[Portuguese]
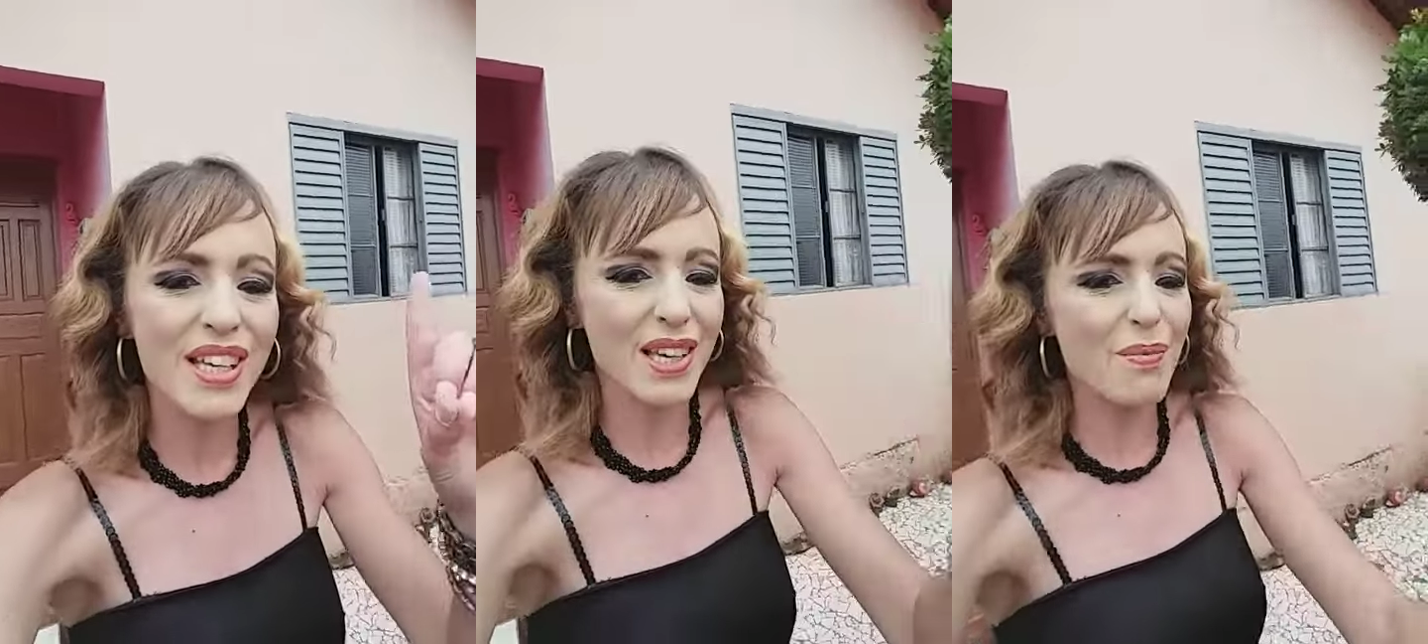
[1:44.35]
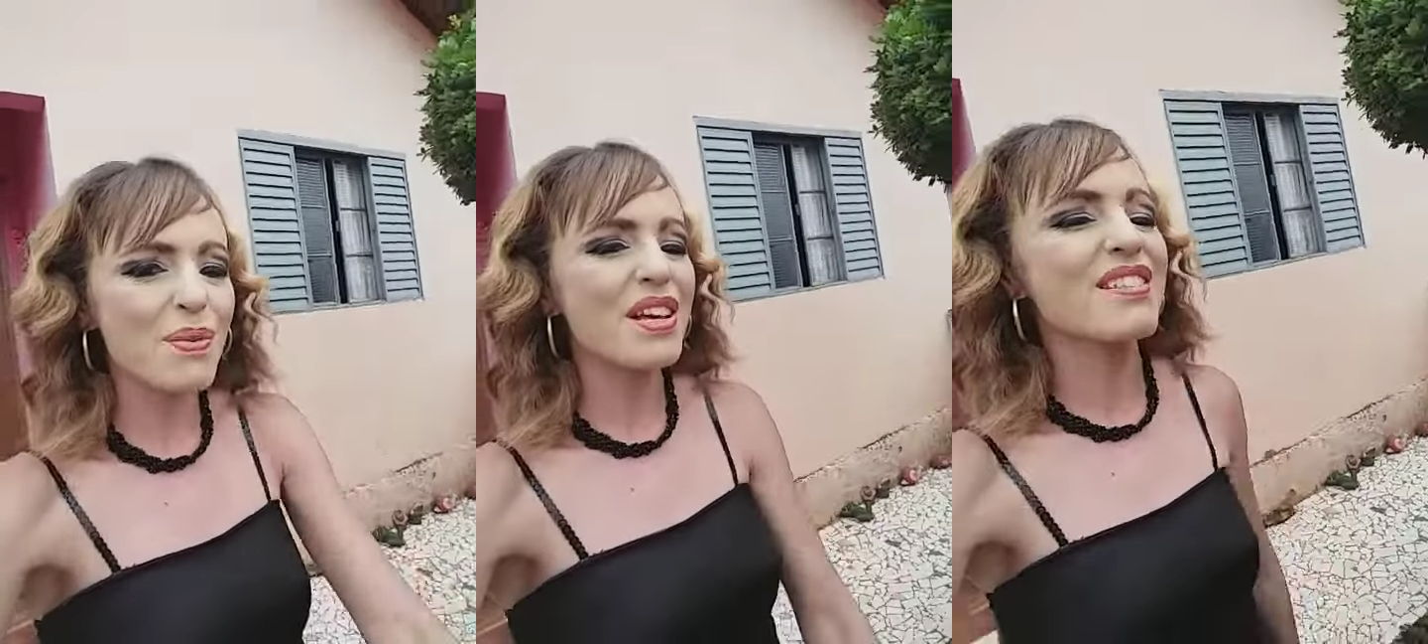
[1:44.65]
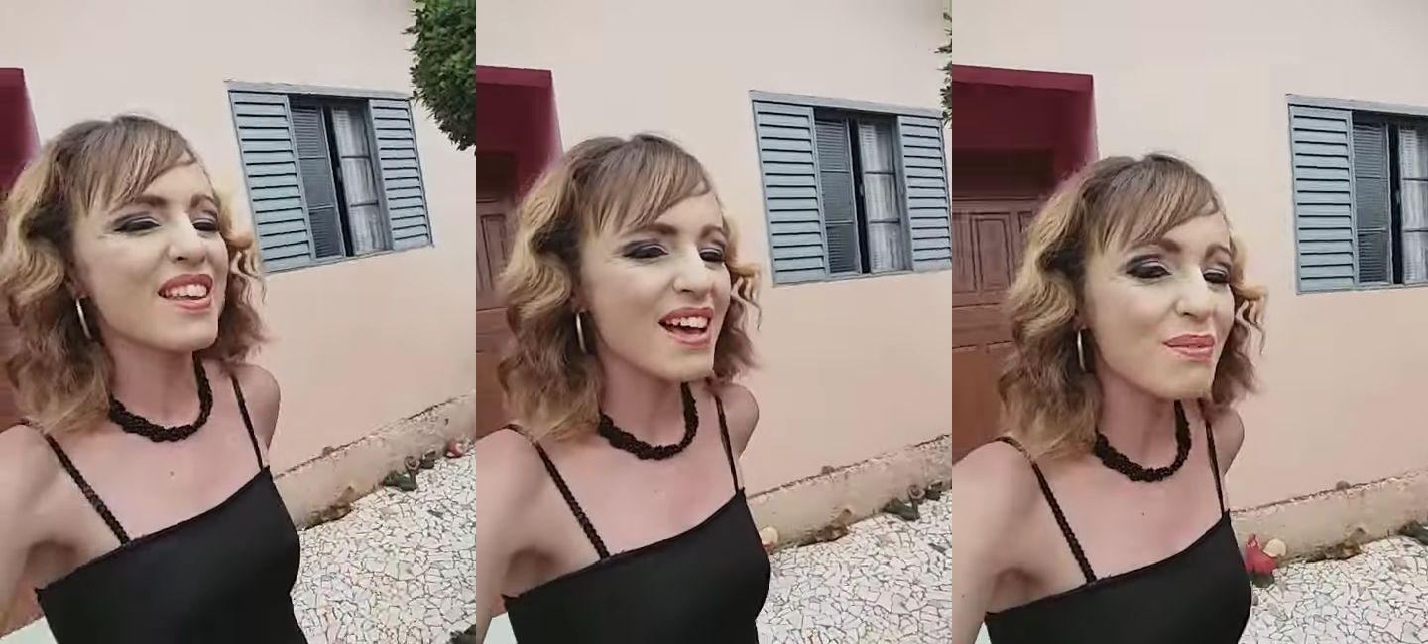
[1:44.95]
keep it,
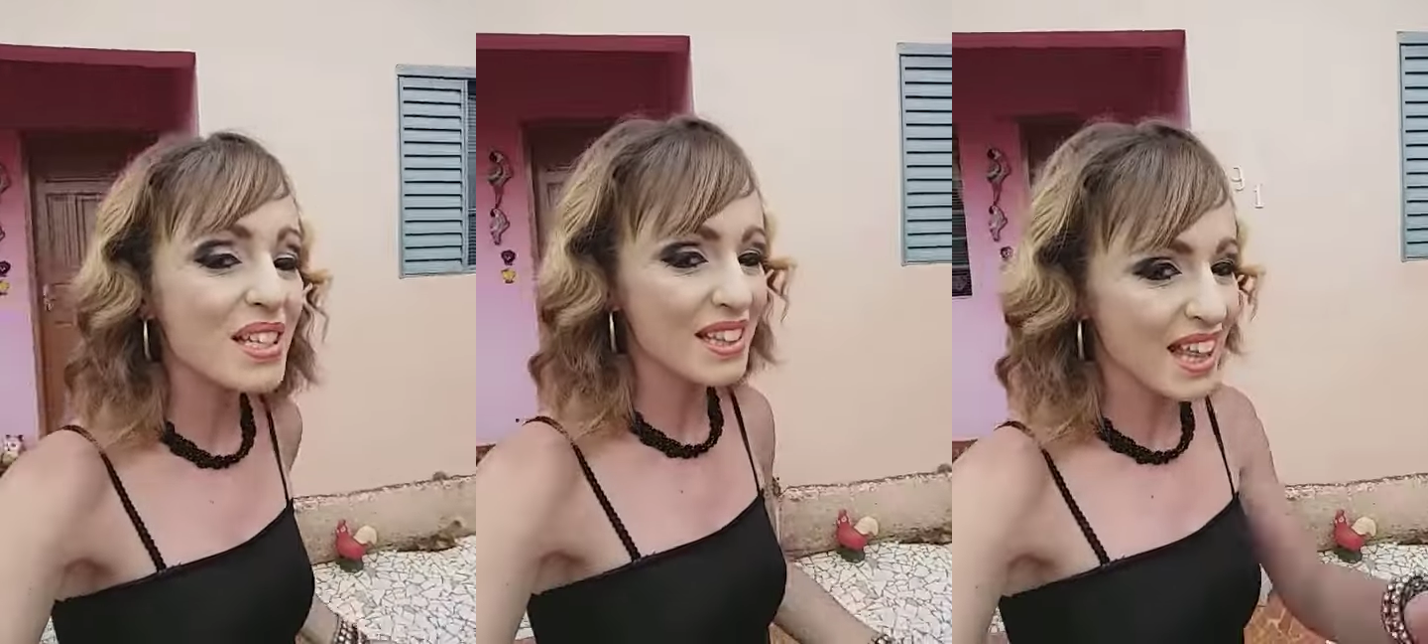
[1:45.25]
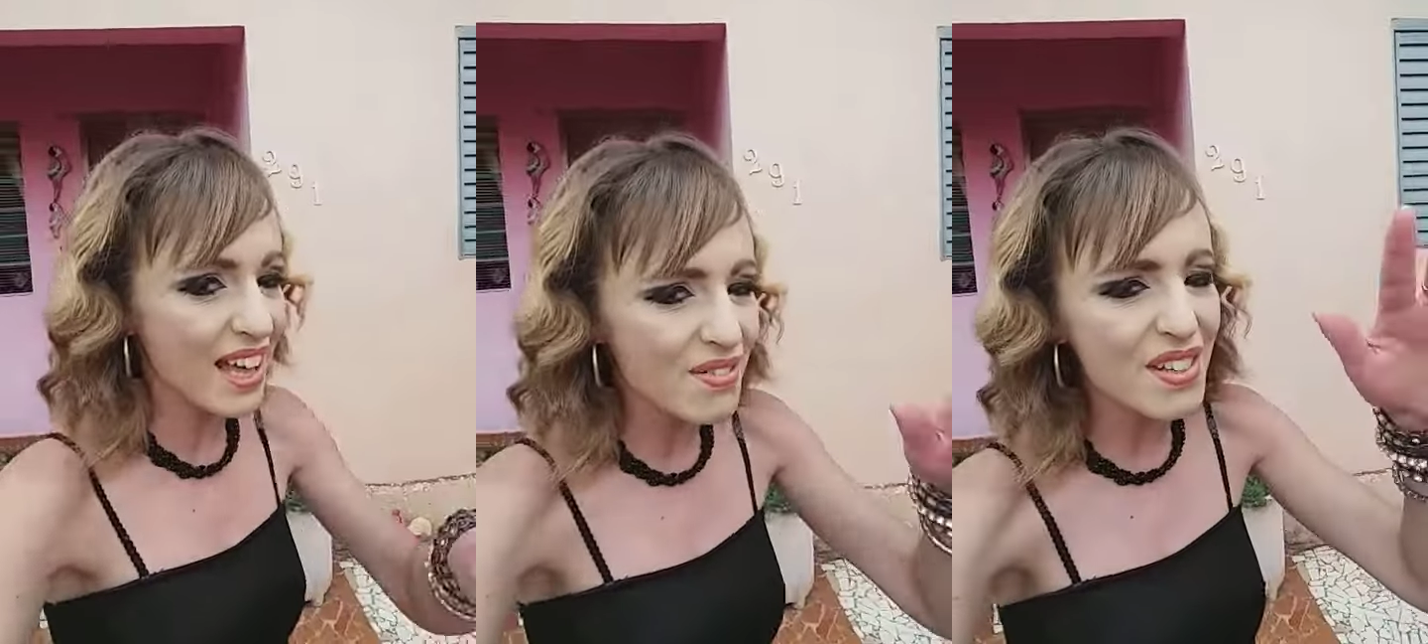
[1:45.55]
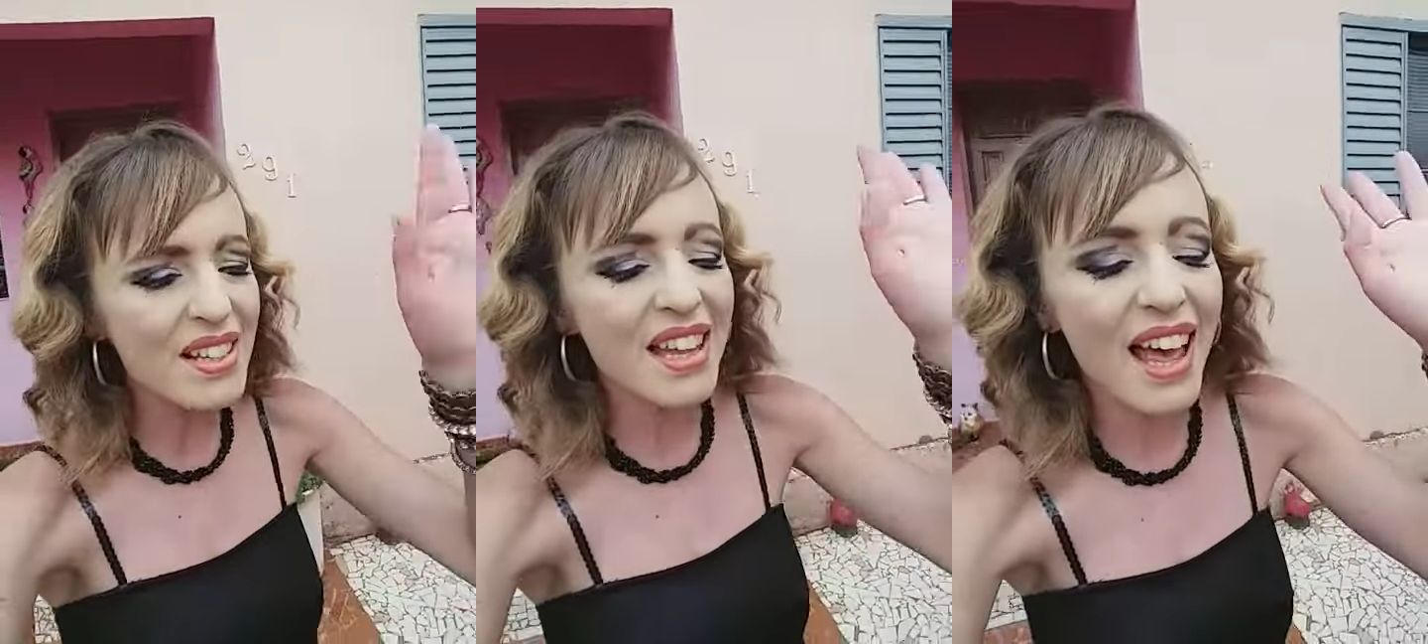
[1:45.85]
tell me,
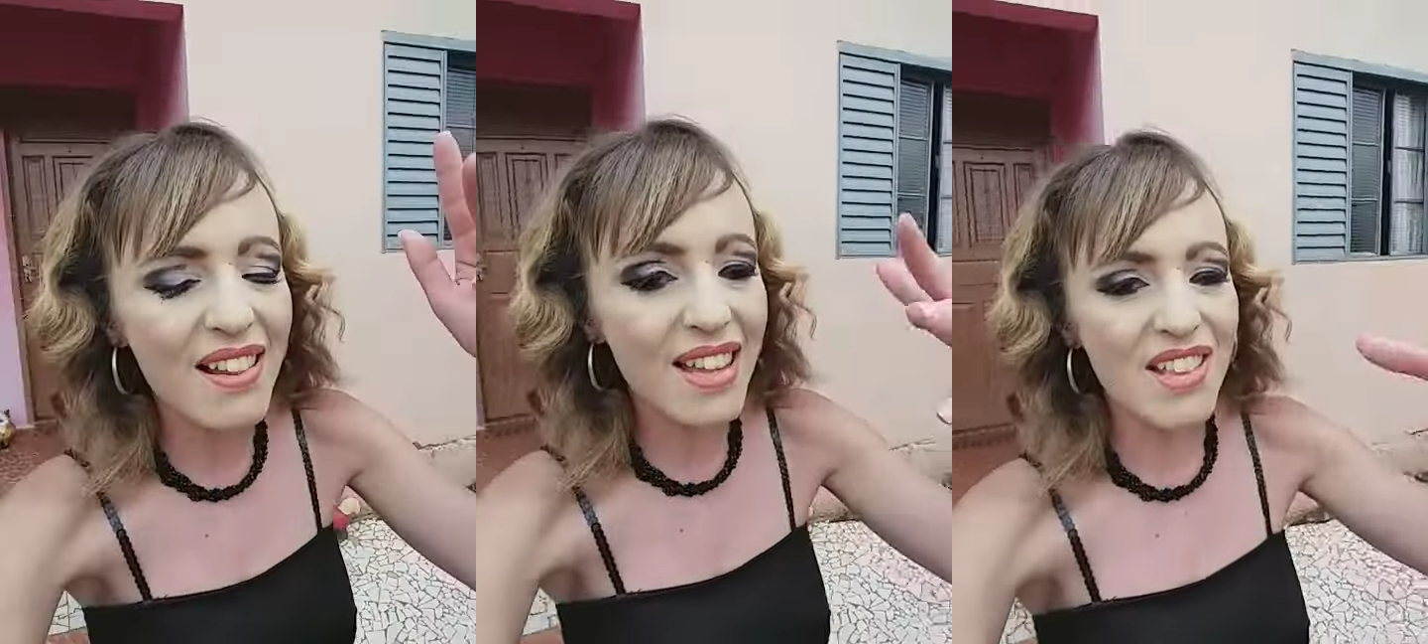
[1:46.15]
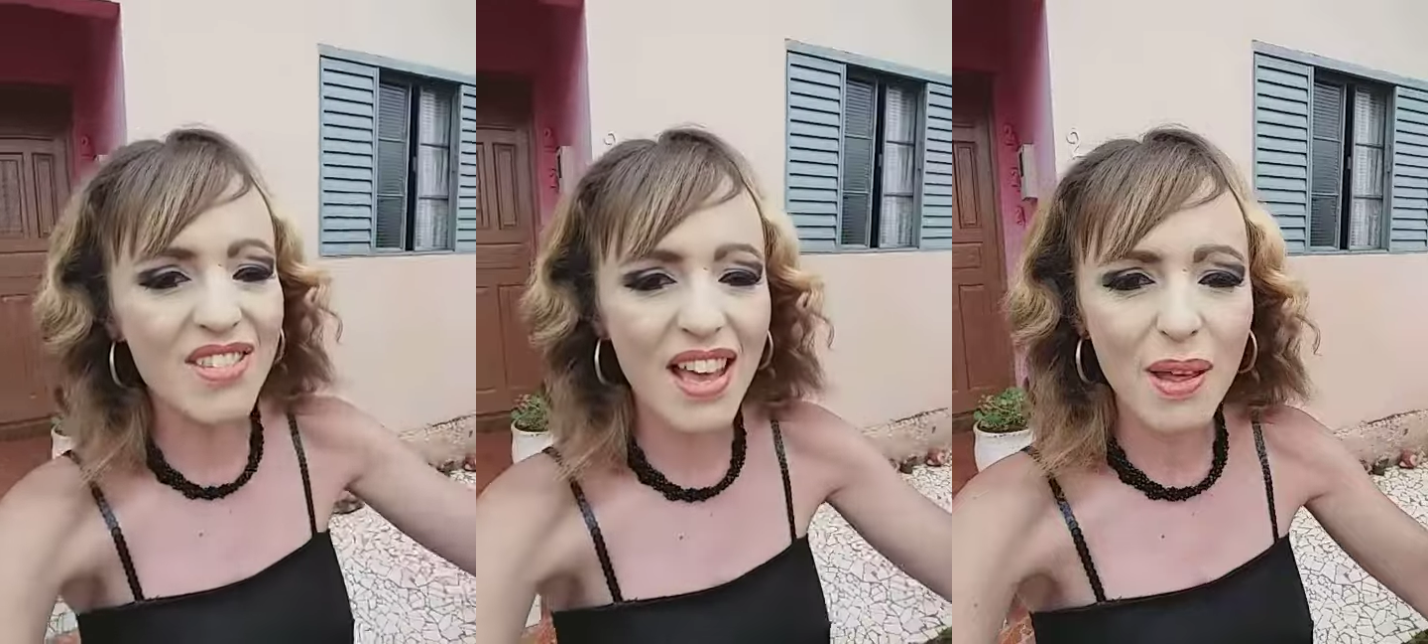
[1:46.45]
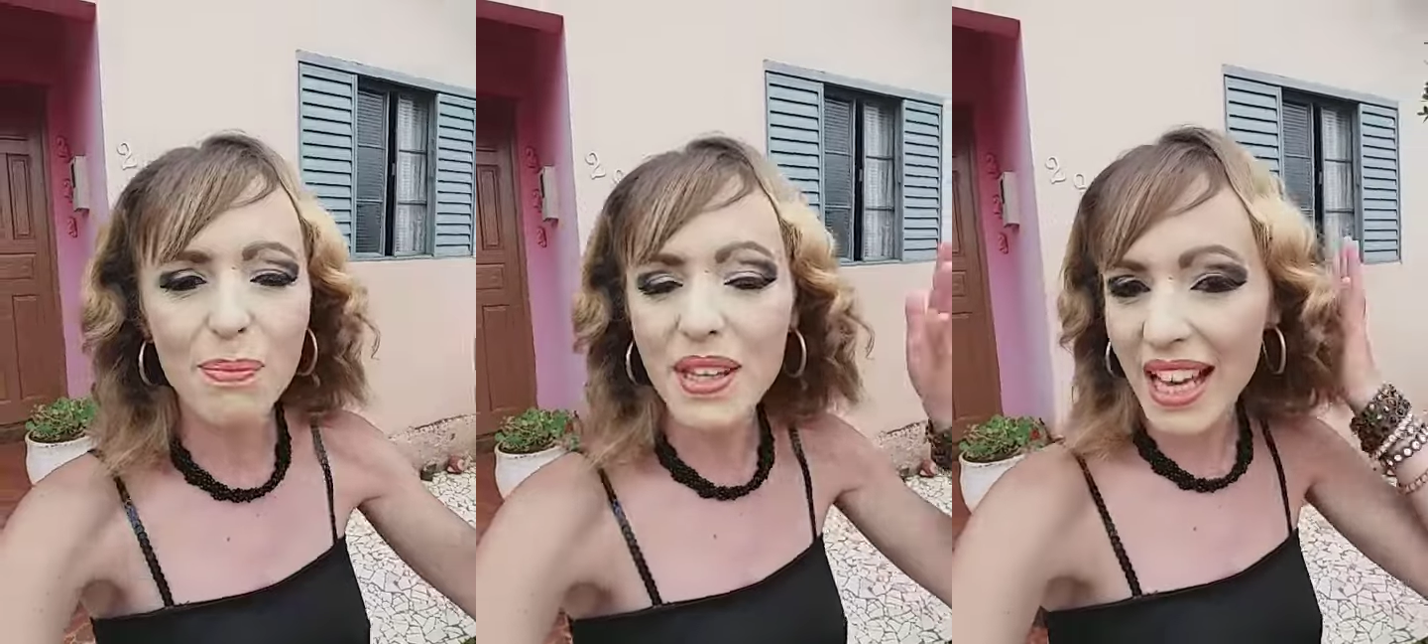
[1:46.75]
never, it
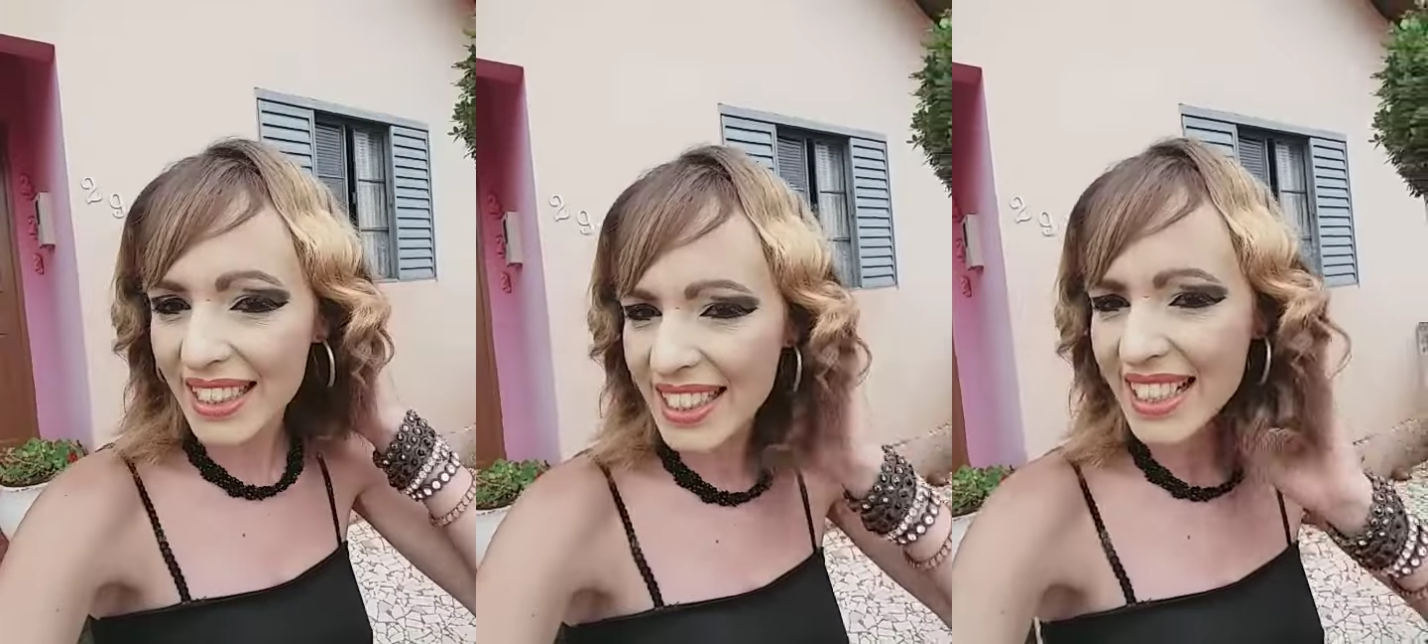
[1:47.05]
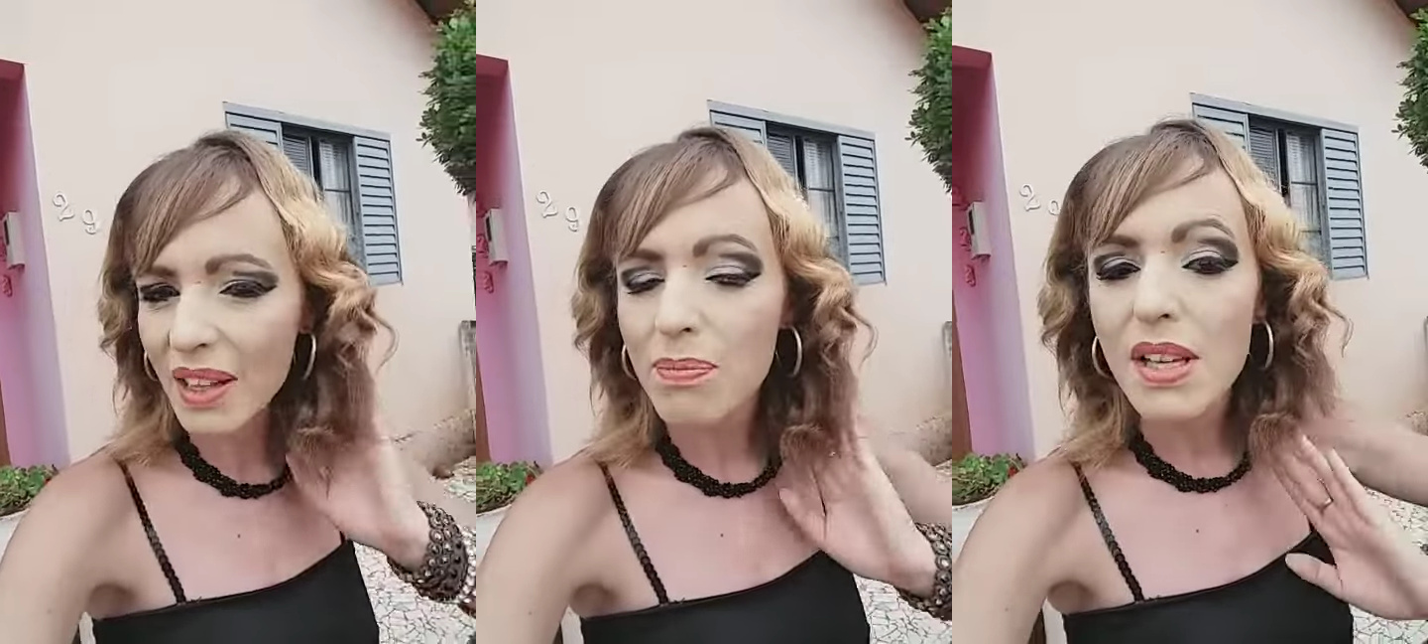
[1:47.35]
up. Aquele lá.